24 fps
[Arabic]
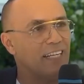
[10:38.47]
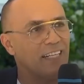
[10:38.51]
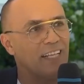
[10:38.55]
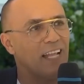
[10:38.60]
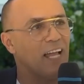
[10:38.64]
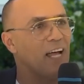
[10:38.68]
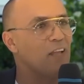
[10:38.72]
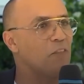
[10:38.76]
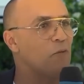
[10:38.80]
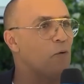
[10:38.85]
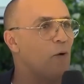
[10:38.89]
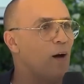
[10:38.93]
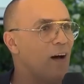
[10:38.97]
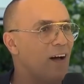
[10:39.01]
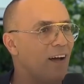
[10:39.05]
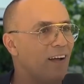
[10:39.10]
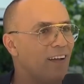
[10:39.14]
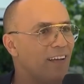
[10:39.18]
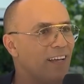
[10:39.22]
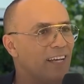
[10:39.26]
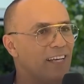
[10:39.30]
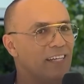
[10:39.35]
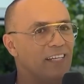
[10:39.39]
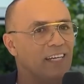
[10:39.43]
تحت
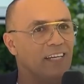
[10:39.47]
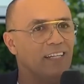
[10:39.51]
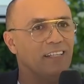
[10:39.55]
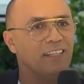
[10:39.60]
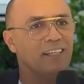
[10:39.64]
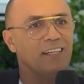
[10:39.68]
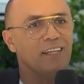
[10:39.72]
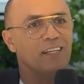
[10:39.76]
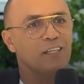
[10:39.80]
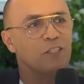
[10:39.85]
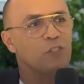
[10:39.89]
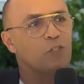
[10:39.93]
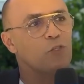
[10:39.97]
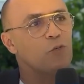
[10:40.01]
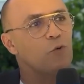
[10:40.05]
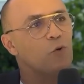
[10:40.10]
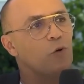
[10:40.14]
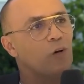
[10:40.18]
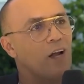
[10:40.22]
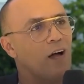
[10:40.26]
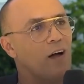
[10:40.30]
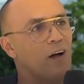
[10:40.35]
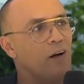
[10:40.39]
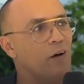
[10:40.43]
الاضواء يعني
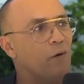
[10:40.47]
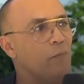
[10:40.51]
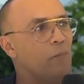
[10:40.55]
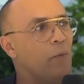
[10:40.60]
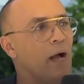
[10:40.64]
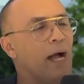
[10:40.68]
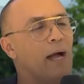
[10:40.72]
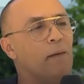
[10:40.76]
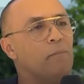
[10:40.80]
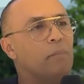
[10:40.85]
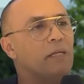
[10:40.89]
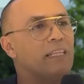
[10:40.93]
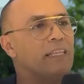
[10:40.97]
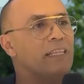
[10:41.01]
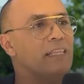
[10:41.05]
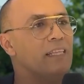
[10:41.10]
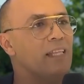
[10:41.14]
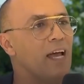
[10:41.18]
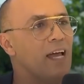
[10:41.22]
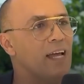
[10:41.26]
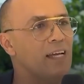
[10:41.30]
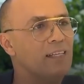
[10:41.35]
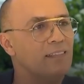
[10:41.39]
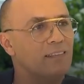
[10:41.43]
الشهره محبه
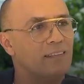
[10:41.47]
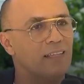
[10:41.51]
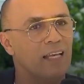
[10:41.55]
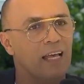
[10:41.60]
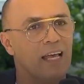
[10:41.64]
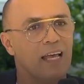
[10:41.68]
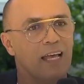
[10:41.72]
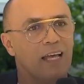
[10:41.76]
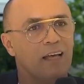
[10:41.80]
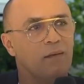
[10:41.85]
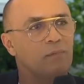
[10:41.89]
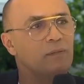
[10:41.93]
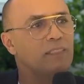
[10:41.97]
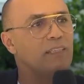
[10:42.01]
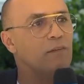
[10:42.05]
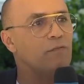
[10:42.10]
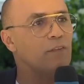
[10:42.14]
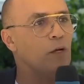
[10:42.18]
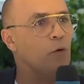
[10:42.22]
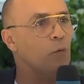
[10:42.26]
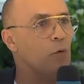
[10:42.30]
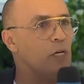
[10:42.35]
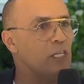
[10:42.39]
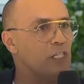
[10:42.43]
الناس
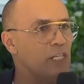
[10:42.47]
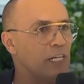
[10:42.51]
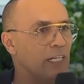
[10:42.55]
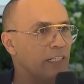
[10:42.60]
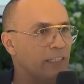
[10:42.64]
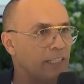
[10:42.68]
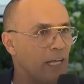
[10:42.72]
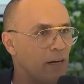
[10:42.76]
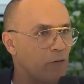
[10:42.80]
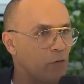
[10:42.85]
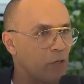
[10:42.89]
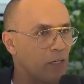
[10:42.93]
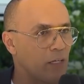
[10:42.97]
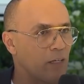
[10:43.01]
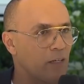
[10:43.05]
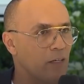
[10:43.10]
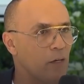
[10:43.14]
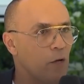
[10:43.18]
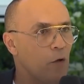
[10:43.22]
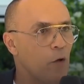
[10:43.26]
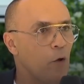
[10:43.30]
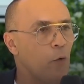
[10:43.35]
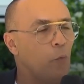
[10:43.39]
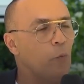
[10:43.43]
بزاف الحوايج عطاوك
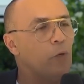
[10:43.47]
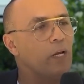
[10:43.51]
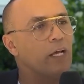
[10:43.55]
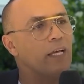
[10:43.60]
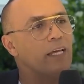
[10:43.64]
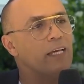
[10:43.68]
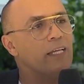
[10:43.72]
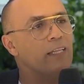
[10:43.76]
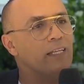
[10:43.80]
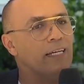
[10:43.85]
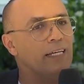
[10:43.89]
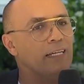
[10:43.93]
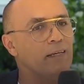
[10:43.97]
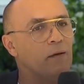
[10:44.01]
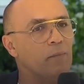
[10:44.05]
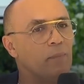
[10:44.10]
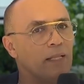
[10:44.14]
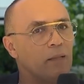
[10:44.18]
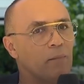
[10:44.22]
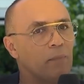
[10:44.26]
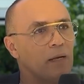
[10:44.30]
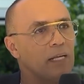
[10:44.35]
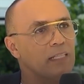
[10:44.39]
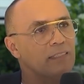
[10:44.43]
الحمد لله ولكن
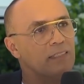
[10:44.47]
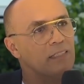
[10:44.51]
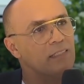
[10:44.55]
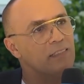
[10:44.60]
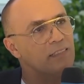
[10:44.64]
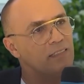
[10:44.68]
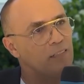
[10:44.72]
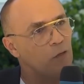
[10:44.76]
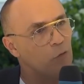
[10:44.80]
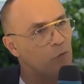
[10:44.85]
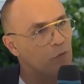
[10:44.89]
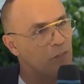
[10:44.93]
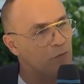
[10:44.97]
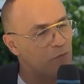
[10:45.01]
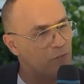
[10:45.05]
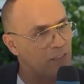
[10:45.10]
حنا بعض المرات تنساو